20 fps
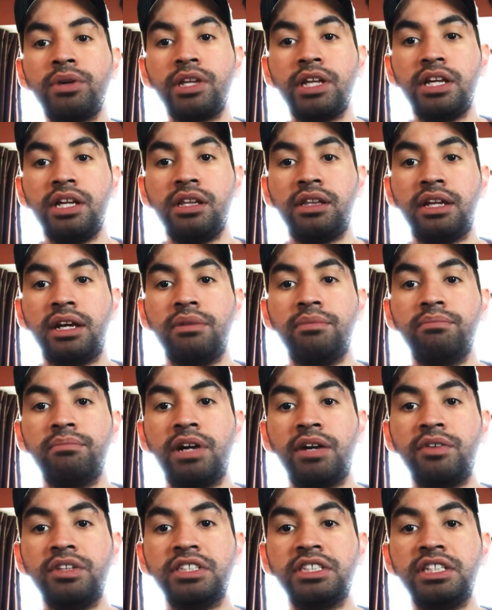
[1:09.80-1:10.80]
pues aquí está,
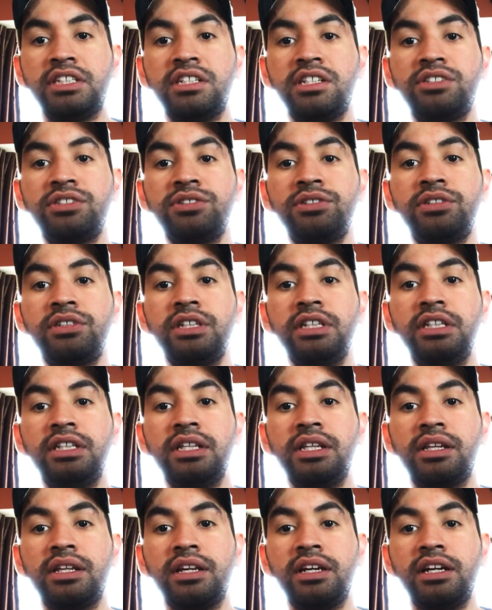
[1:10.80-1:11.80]
Barbie Signature y
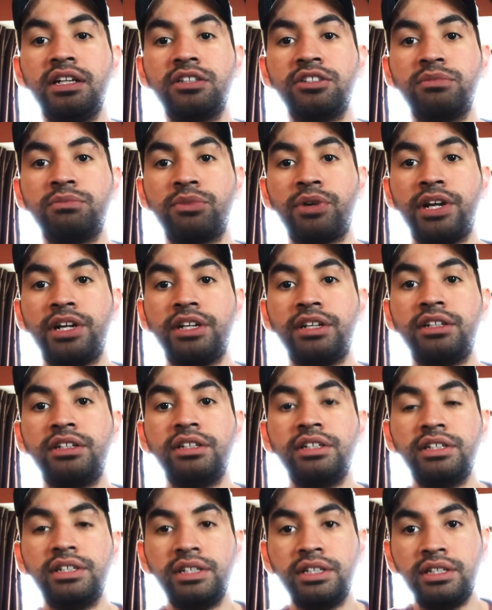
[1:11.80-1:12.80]
dice Tomb Raider.
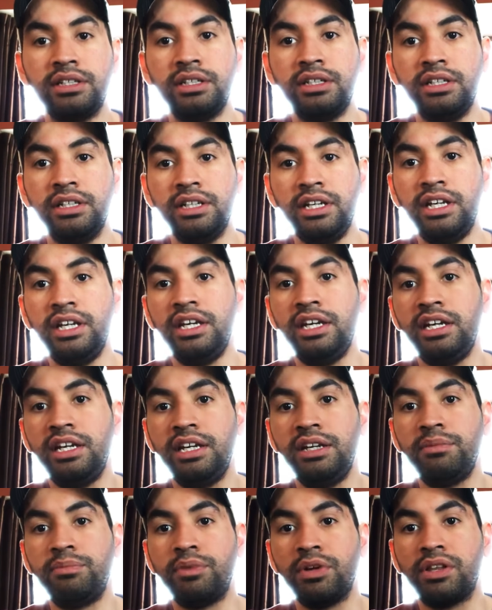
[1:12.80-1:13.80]

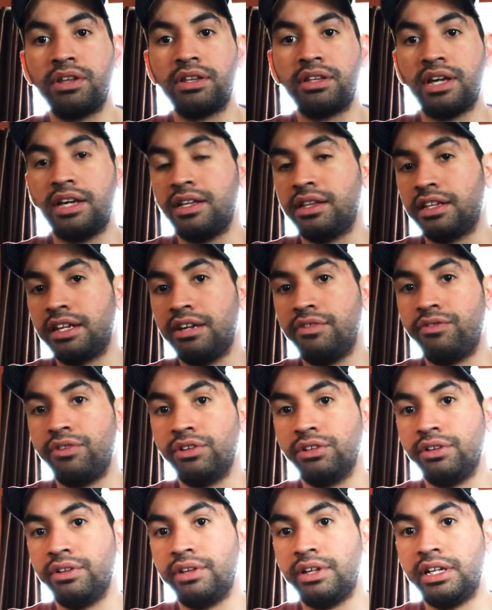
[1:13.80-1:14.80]
Y pues ahí está el
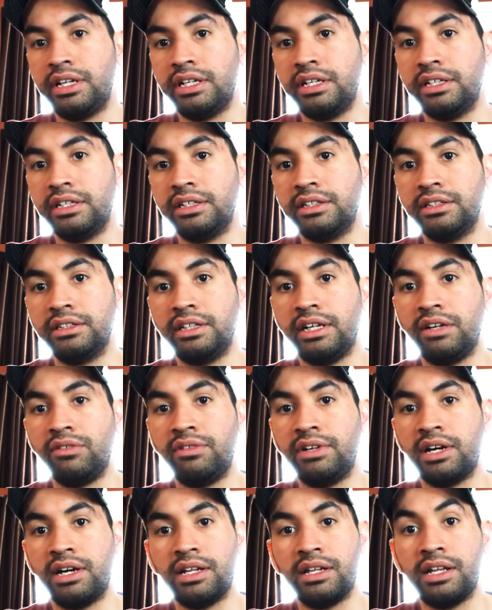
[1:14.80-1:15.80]
fondo de,
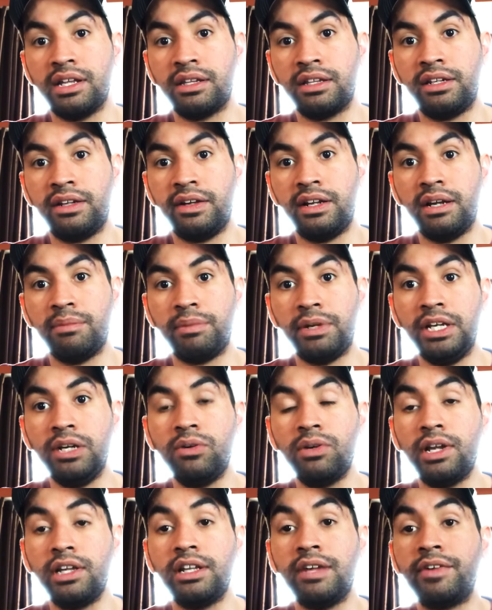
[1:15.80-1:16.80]
alguna escena de la
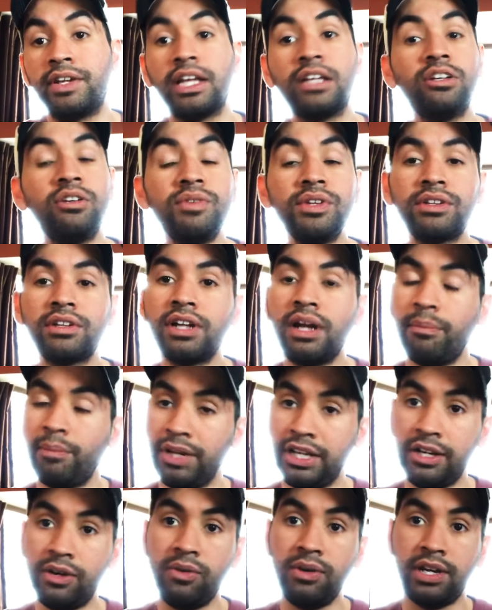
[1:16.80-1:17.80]
película. La verdad yo no he visto la
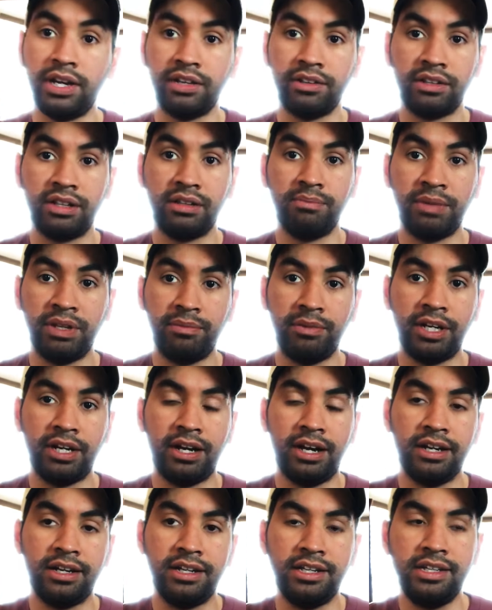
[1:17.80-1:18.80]
película. Me, me
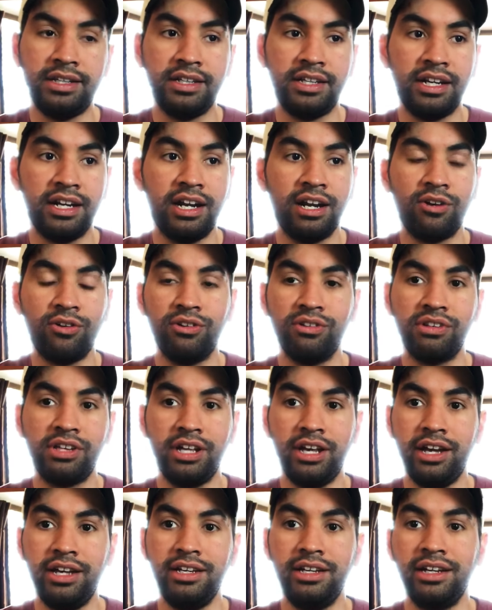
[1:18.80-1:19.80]
creerán que ni siquiera la
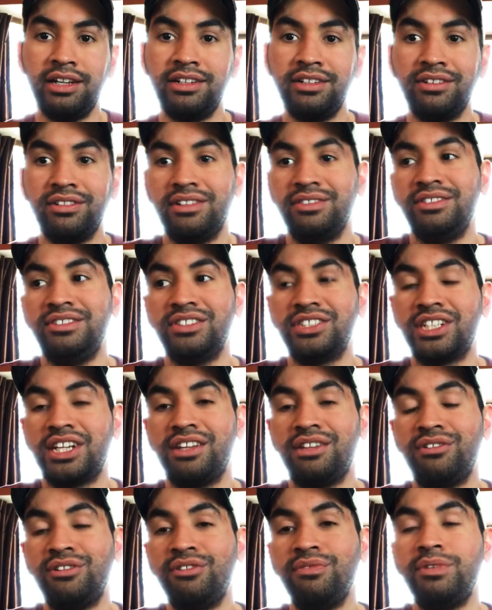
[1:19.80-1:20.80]
conocía ella. yo sé que
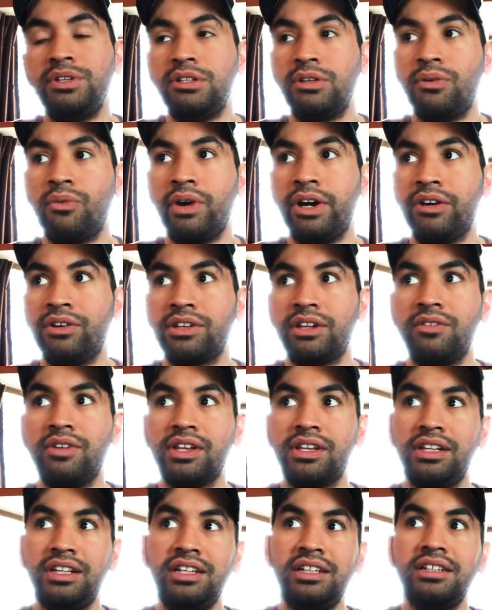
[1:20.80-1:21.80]
es de unos videojuegos, algo
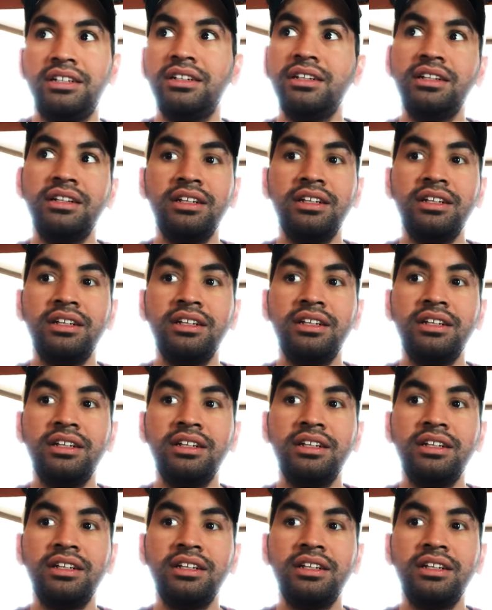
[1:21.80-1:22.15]
así